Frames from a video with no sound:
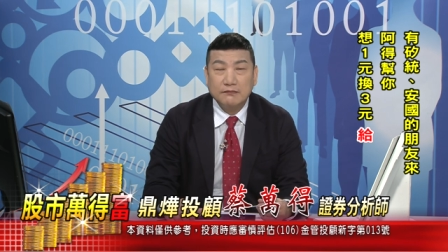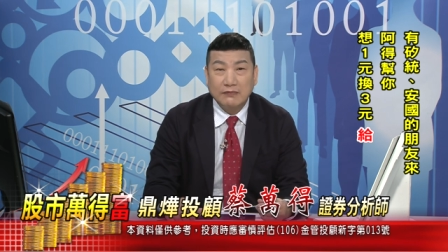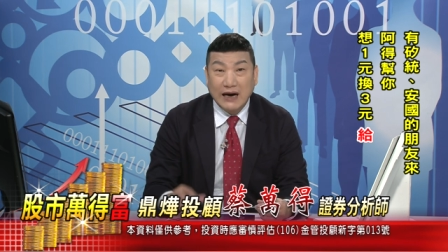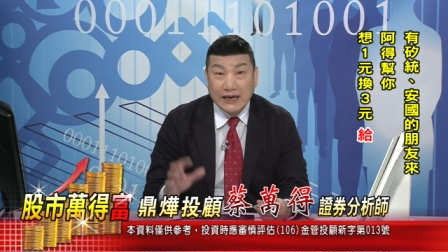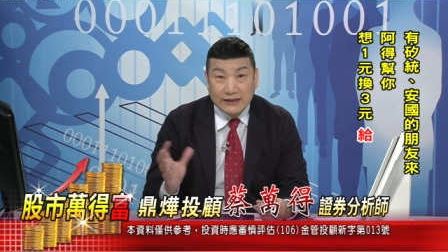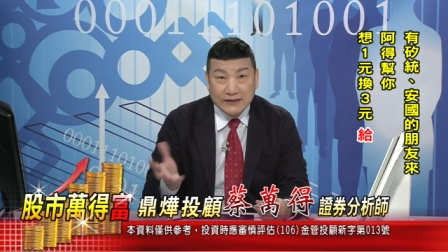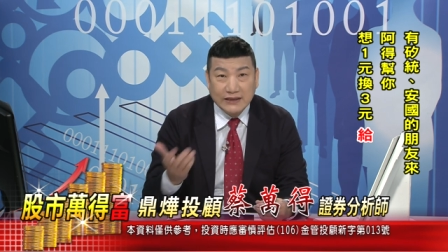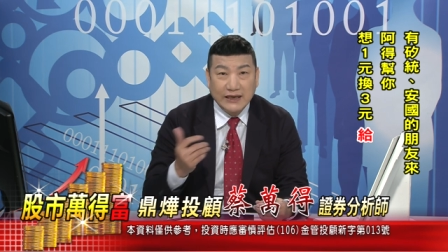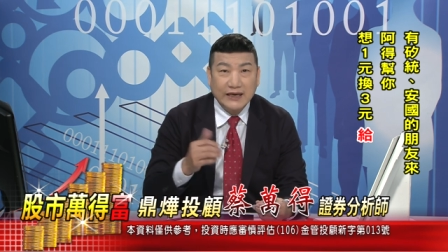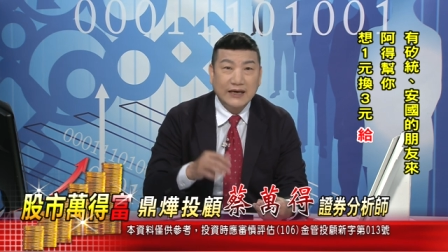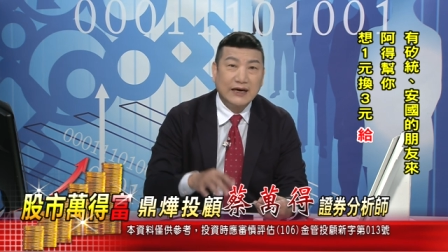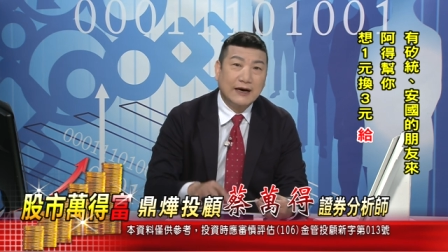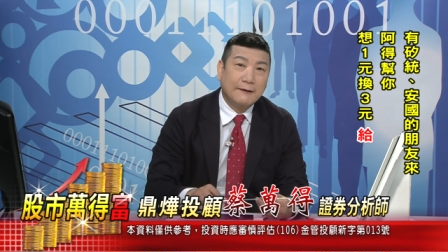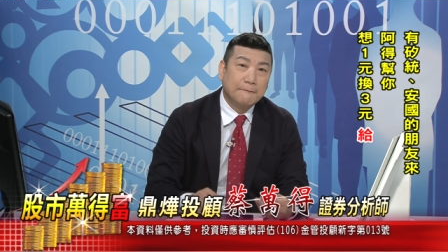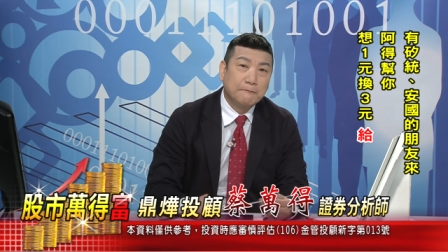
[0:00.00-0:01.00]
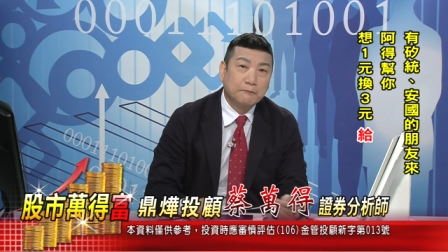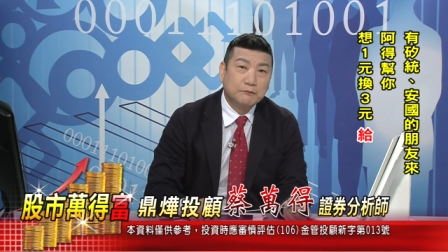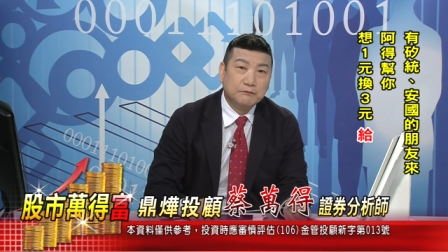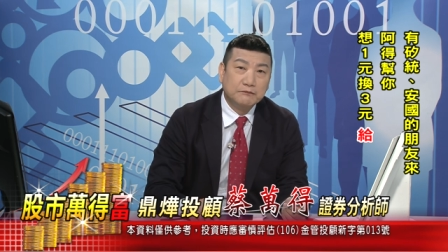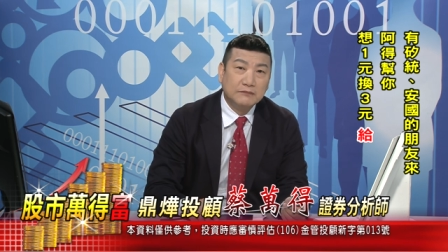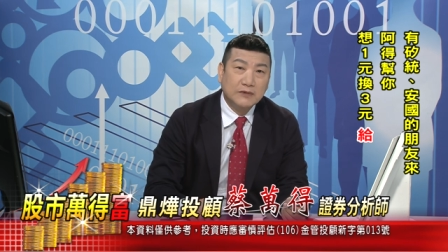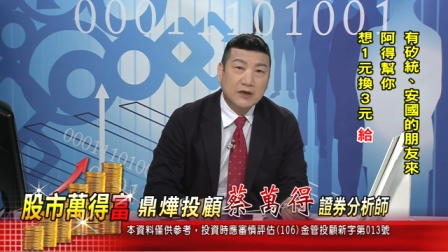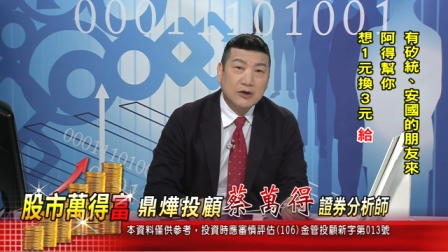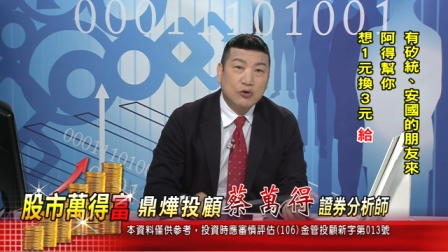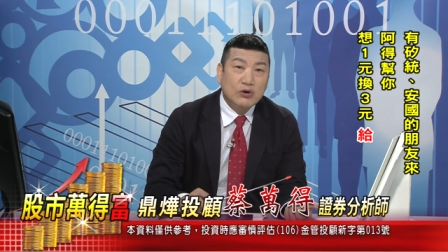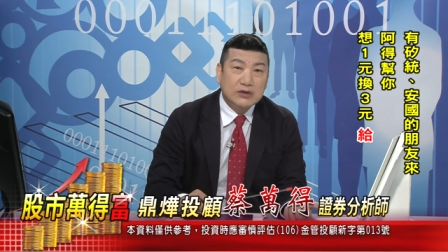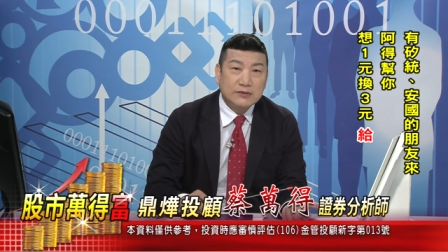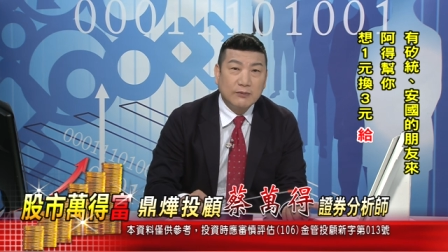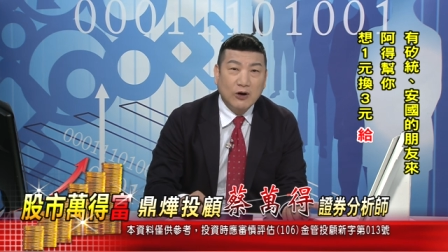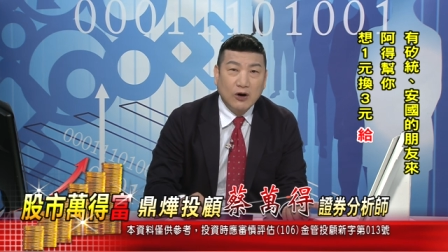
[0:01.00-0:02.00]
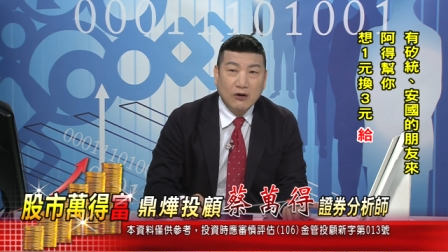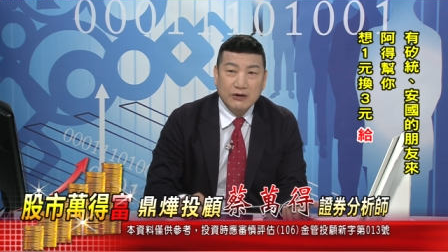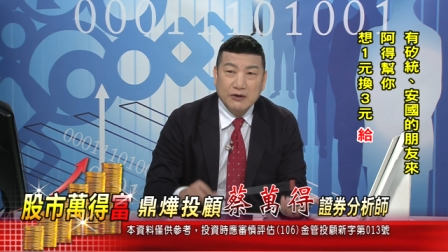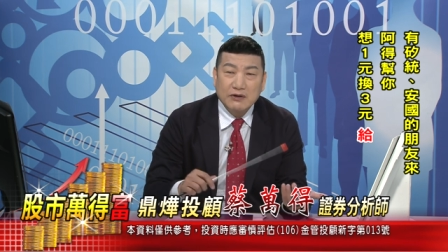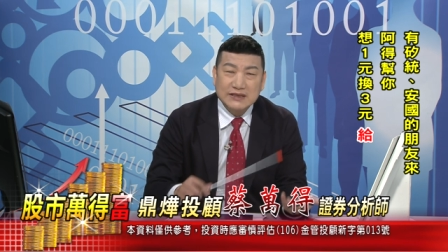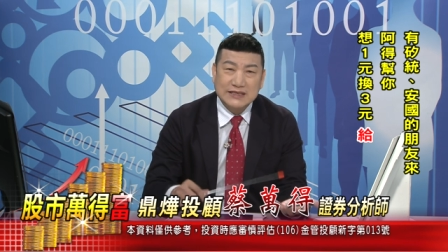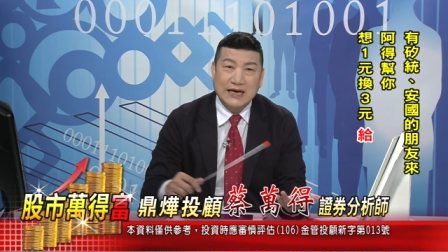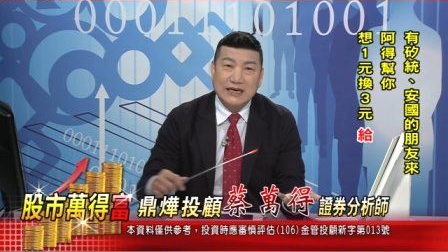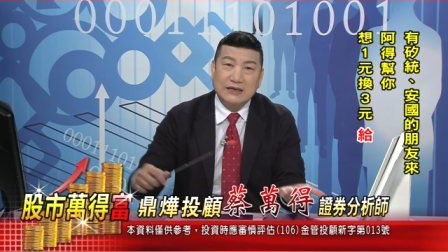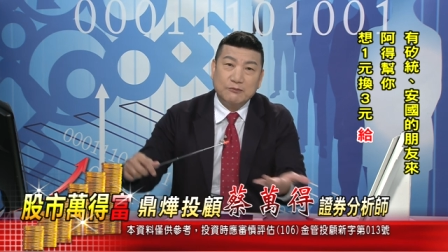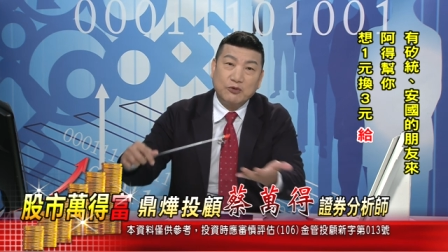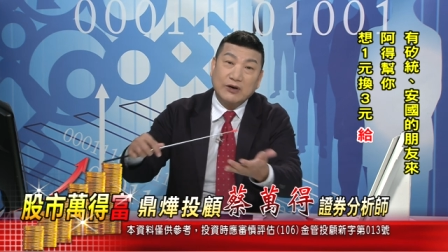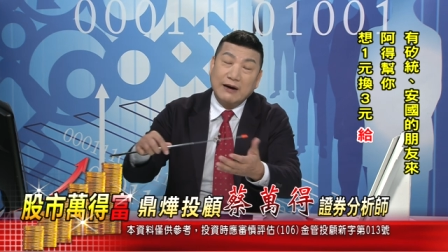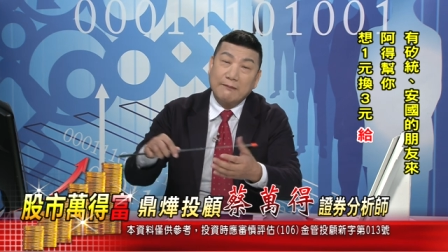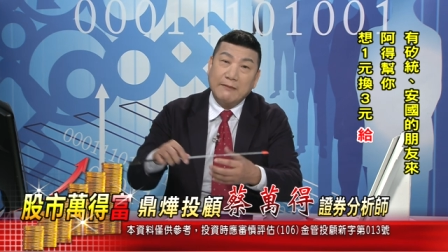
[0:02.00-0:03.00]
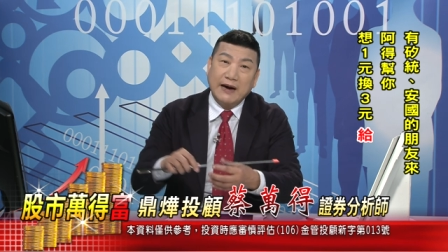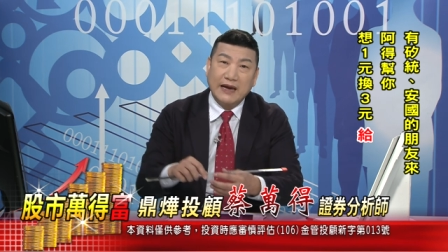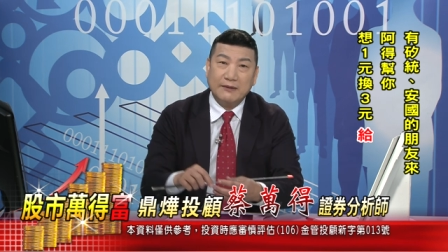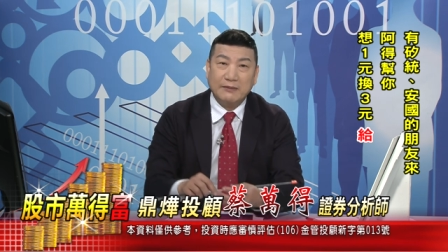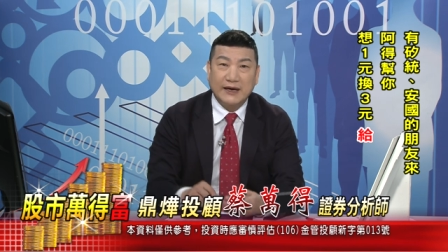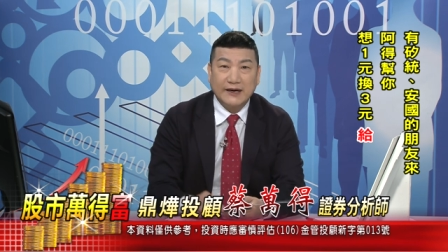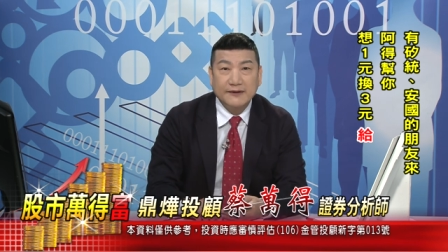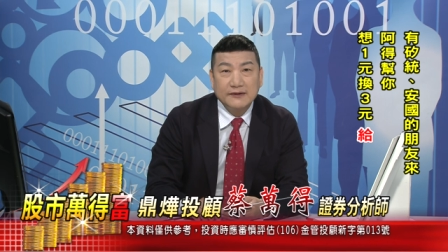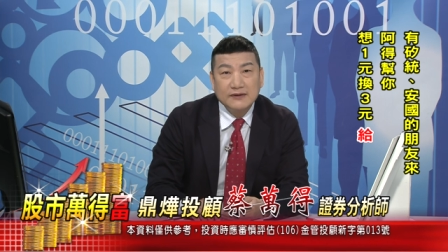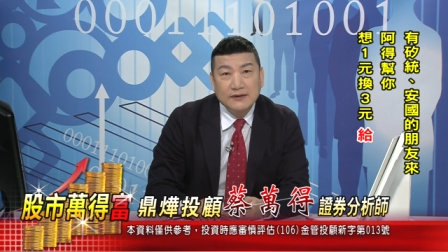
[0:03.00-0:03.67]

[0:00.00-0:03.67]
买跌啊。为什么？因为涨你不敢买嘛。